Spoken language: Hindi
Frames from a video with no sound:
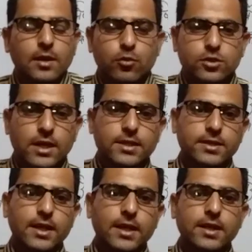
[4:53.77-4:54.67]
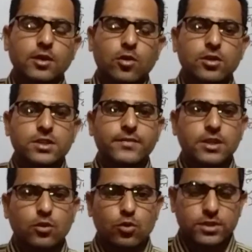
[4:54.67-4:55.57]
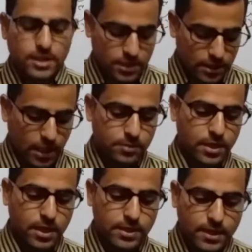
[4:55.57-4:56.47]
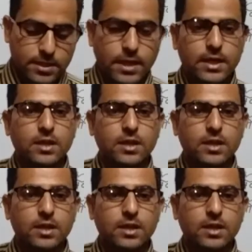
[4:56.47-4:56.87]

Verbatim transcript: पूछा जाता है कि कौन सी विधि खोज के सिद्धांत पर आधारित है